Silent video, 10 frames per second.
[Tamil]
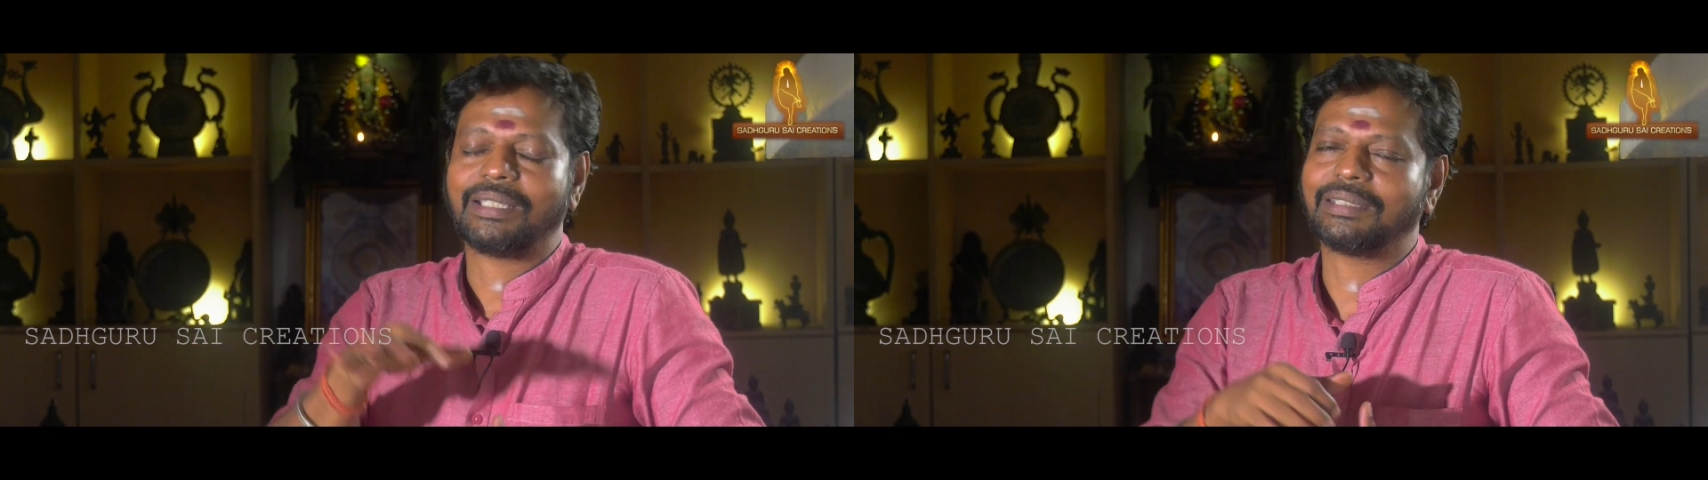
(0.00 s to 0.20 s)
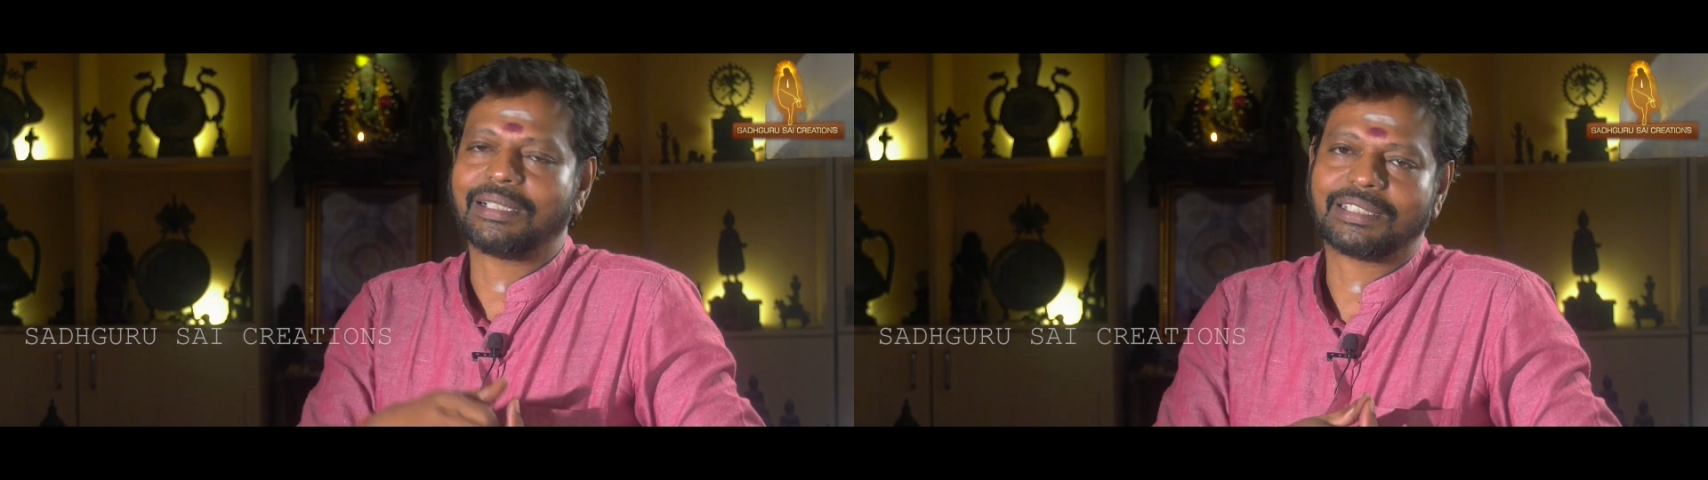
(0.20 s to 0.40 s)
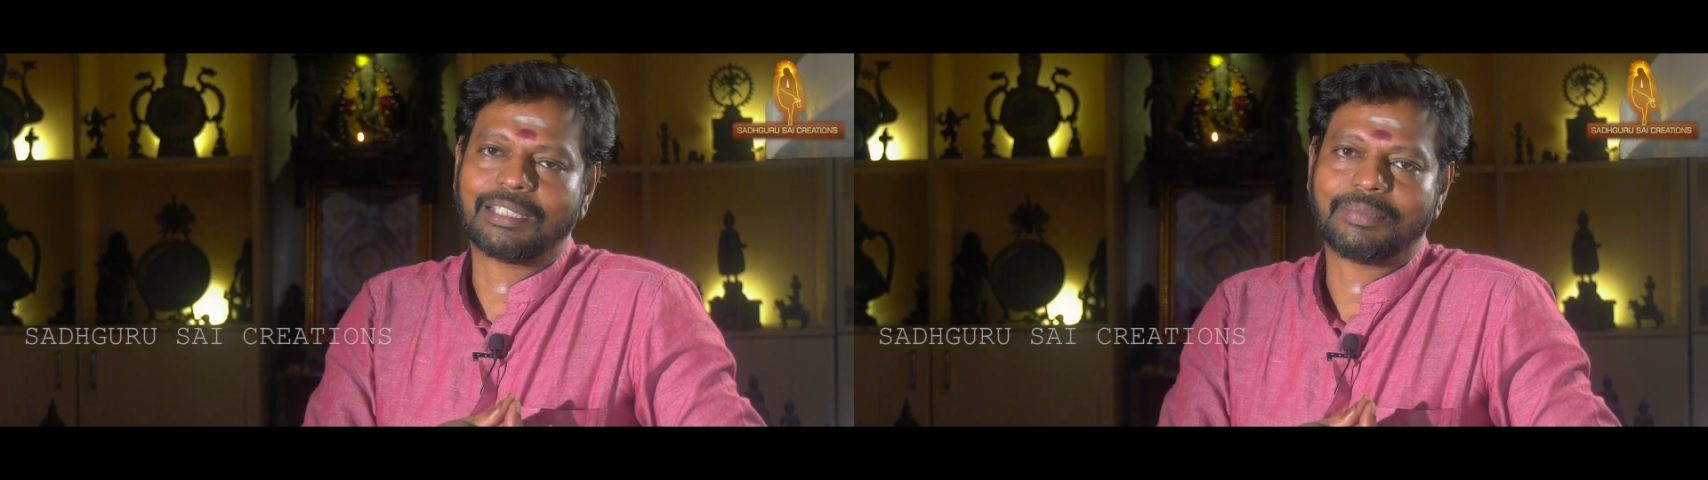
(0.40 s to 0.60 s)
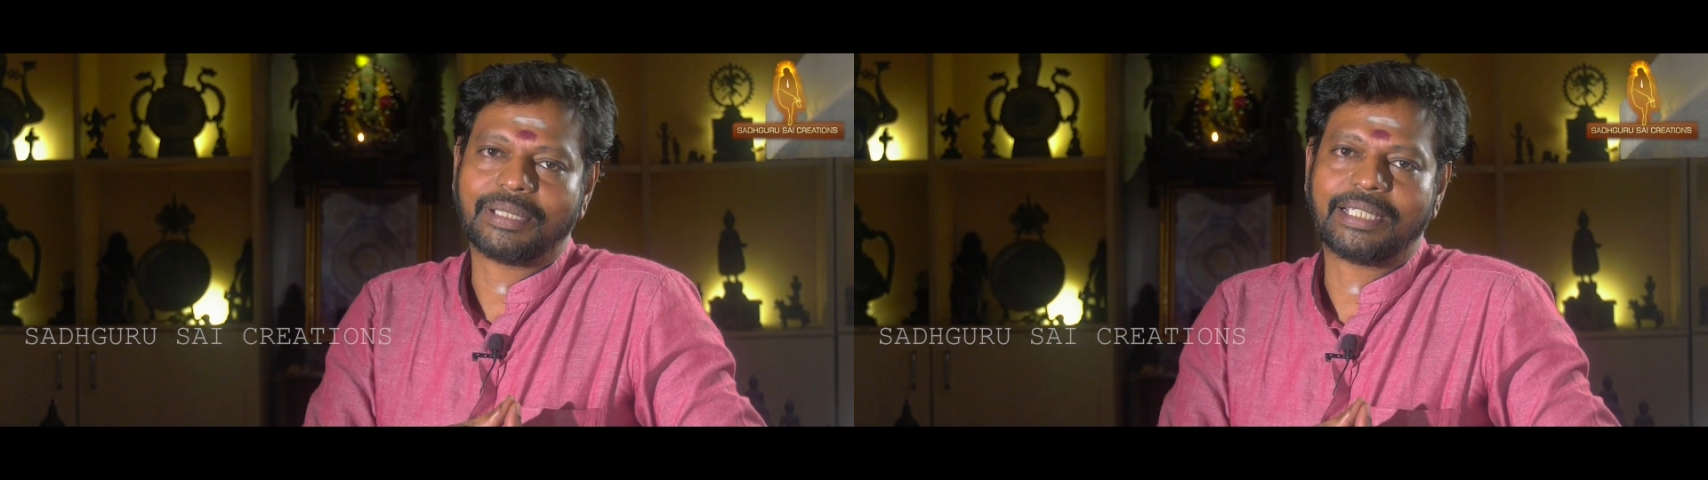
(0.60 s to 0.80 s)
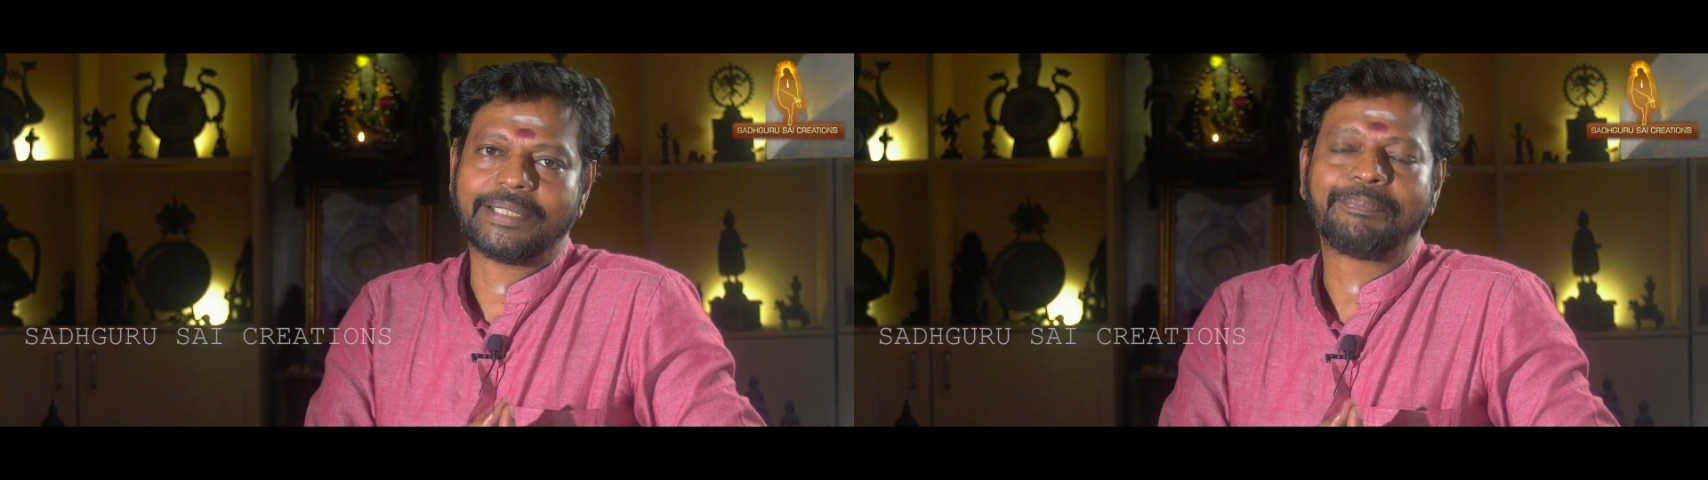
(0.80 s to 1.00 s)
அந்த காலத்தில்
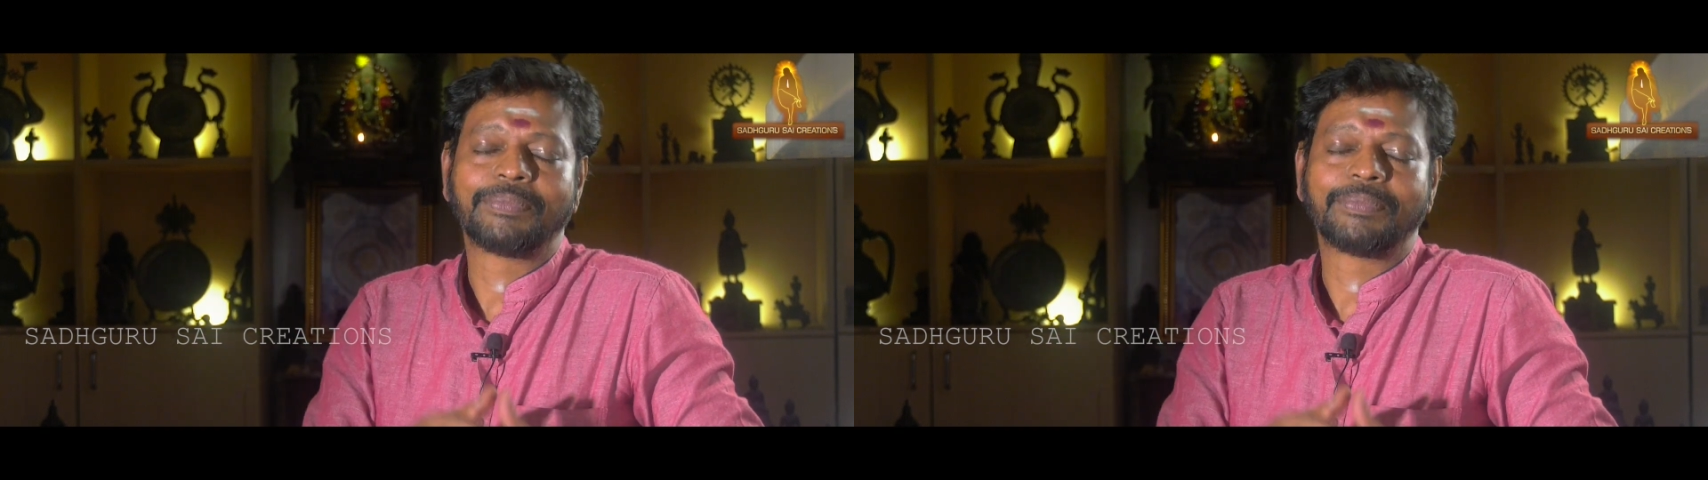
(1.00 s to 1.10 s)
பண்ணாங்க